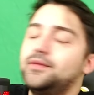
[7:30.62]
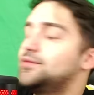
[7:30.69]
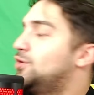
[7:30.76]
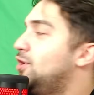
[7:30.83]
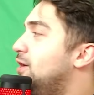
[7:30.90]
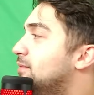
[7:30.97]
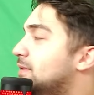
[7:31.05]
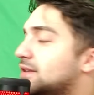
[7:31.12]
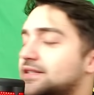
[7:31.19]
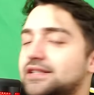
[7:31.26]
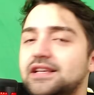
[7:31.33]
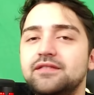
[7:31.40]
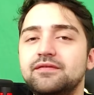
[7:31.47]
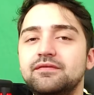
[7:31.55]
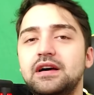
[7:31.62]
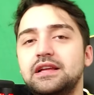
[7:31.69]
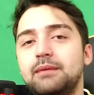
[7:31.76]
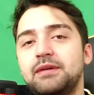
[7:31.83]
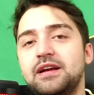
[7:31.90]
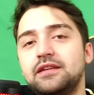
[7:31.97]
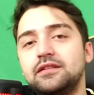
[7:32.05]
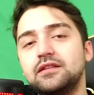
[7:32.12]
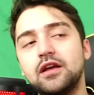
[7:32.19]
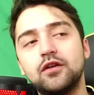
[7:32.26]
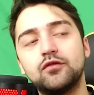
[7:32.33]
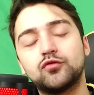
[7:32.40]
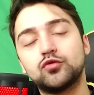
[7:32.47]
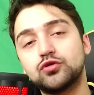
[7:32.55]
Tövbe senin var ya ben
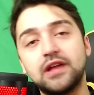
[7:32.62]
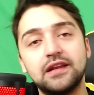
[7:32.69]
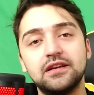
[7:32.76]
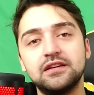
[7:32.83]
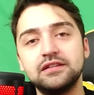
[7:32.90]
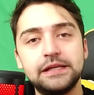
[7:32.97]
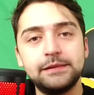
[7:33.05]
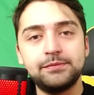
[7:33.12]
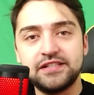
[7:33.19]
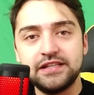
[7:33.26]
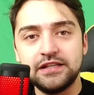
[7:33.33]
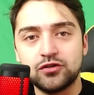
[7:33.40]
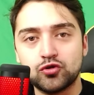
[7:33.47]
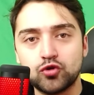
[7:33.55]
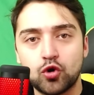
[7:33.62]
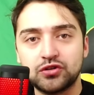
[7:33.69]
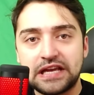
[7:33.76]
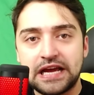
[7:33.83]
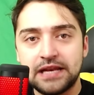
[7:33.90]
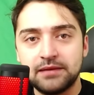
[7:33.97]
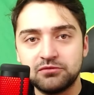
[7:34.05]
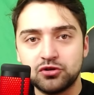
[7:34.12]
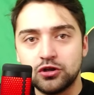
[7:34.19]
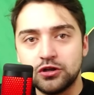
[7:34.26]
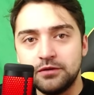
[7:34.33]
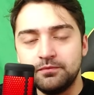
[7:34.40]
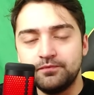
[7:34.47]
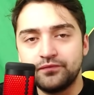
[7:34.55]
gücü tatlarının hepsi soğukta kalmış
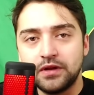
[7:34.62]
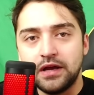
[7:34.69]
oğlum.